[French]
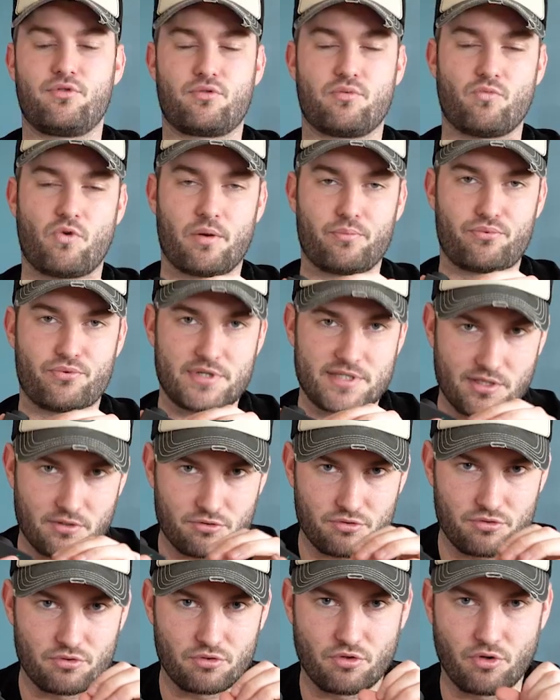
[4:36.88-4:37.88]
beaucoup moins
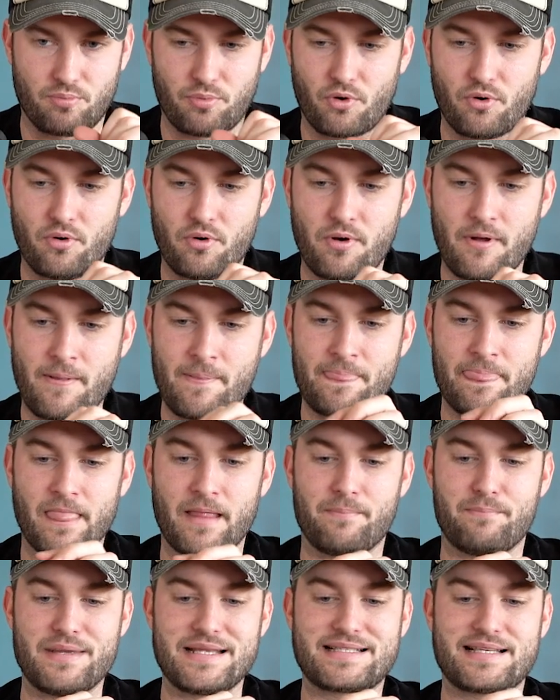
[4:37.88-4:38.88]
puissante qu'une GoPro,
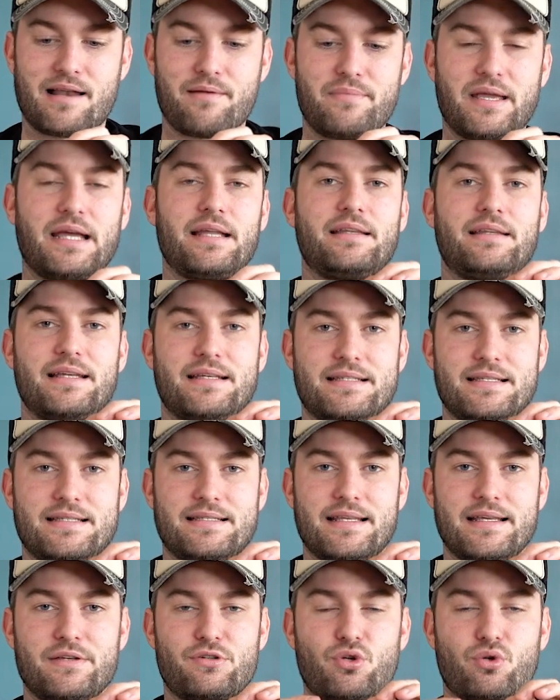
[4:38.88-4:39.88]
mais ça a le mérite
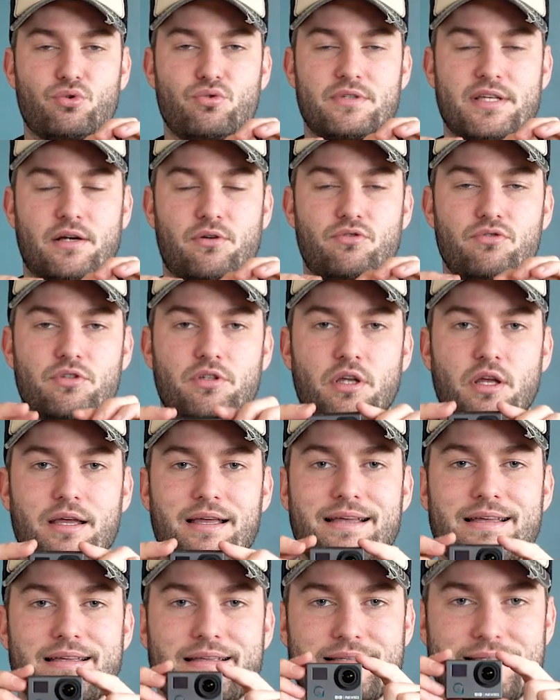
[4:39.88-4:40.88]
d'exister et surtout ça coûte
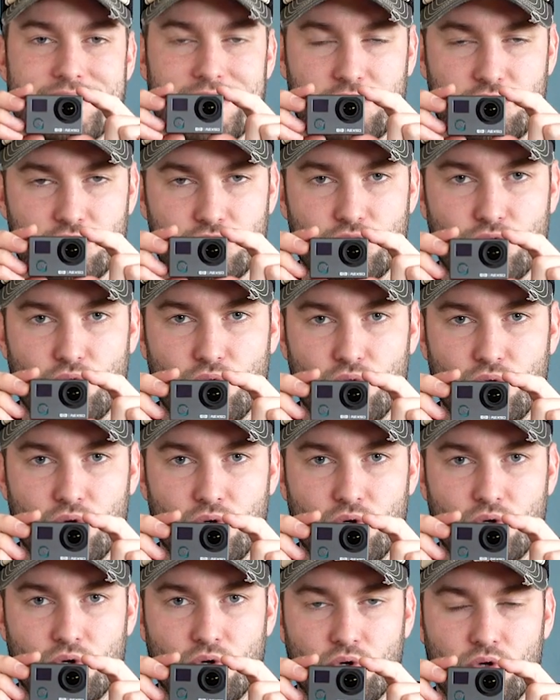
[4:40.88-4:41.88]
50 euros.
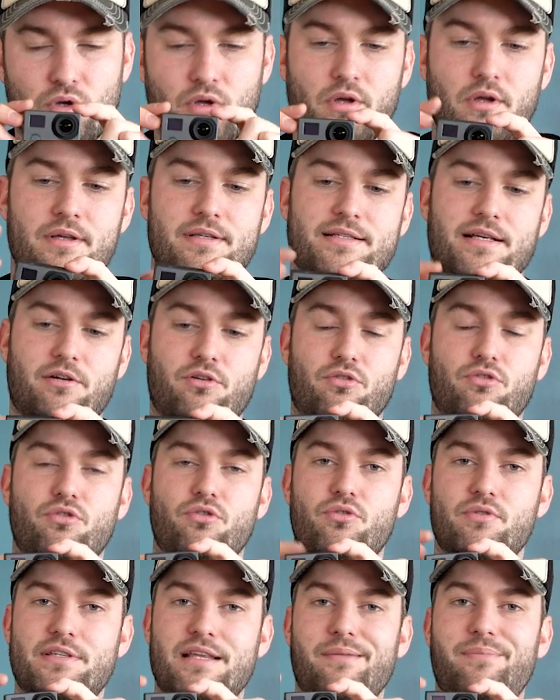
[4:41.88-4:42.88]
50
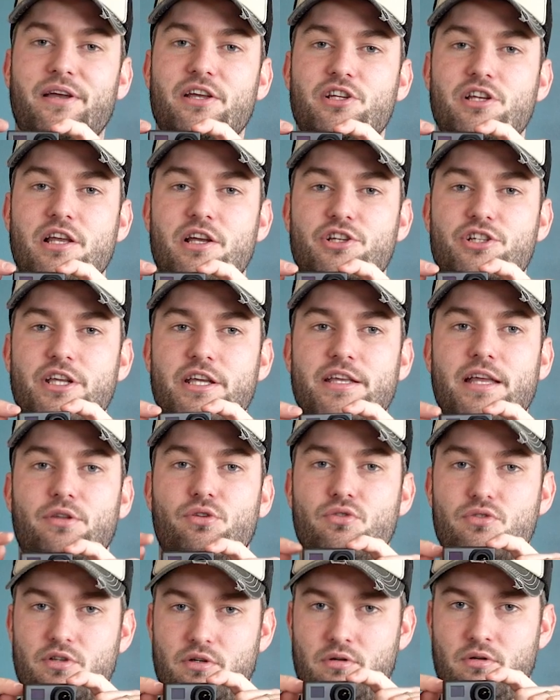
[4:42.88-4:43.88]
euros, c'est le prix que je l'ai acheté il y a
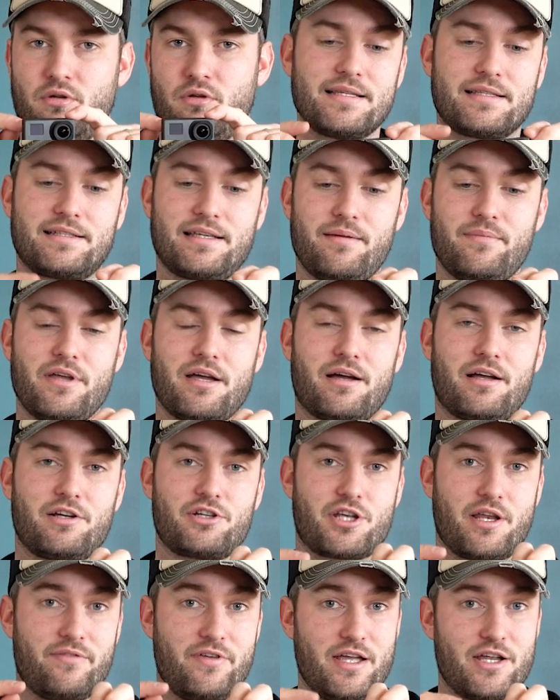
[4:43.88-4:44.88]
deux ans. Cette caméra,
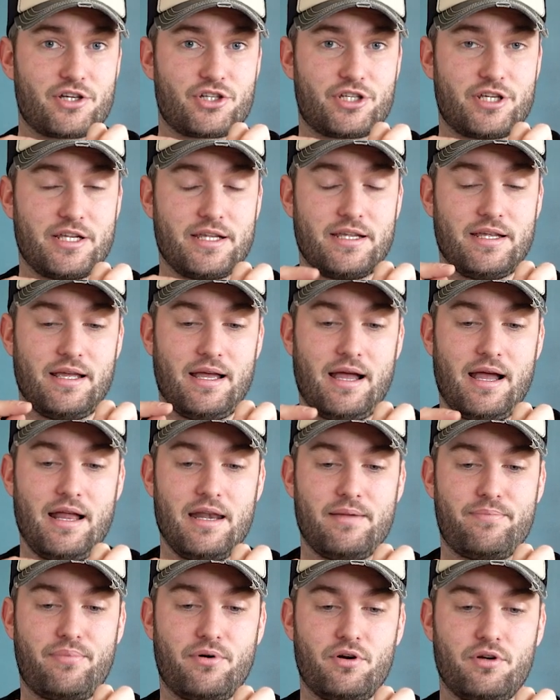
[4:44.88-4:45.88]
je l'avais achetée à
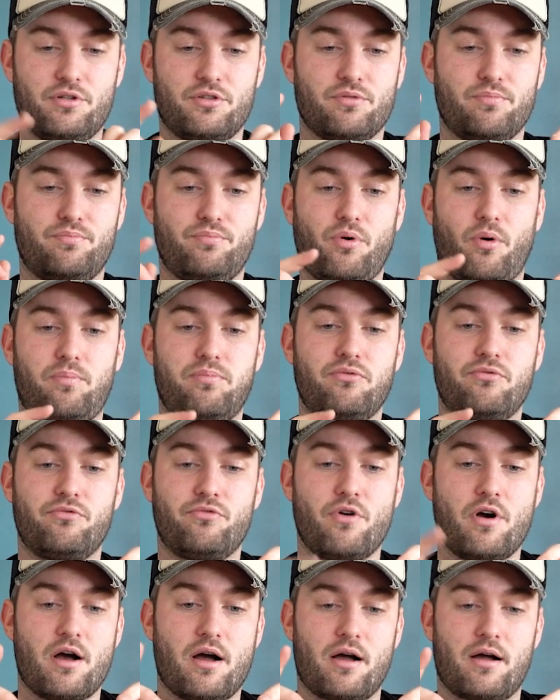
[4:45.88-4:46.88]
l'époque pour
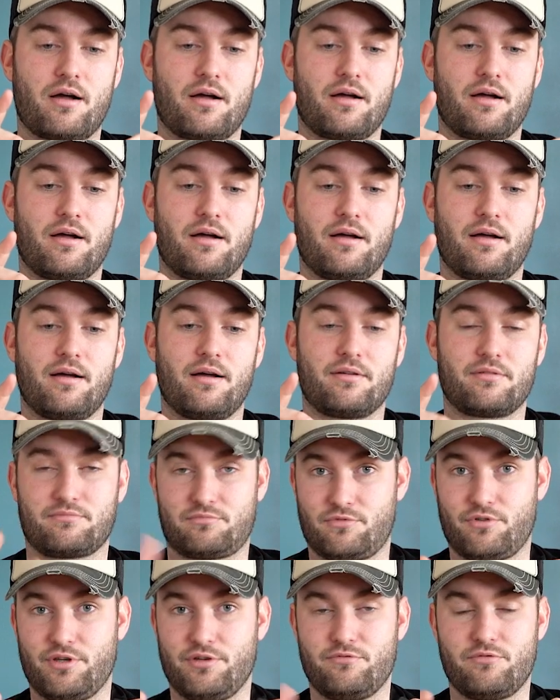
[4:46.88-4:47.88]
pouvoir,
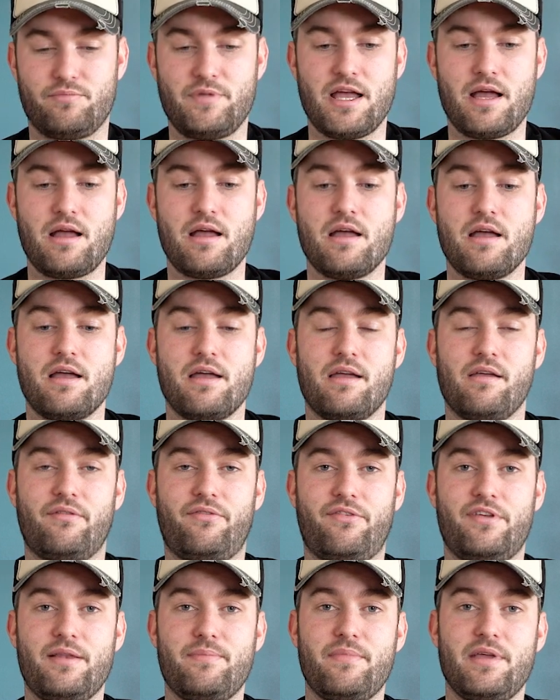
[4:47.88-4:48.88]
tenez-vous bien,
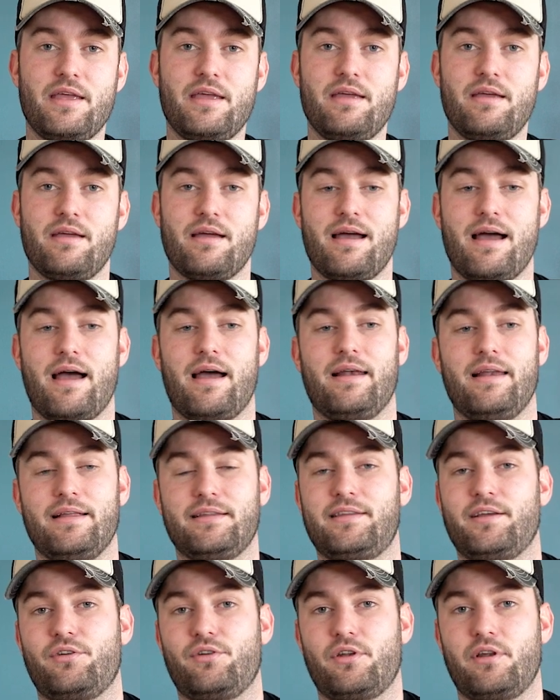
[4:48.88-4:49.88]
filmé à
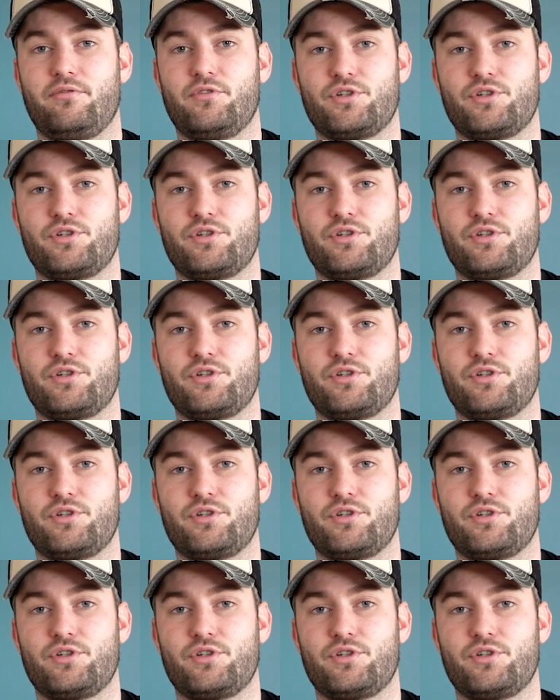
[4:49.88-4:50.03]
l'intérieur de la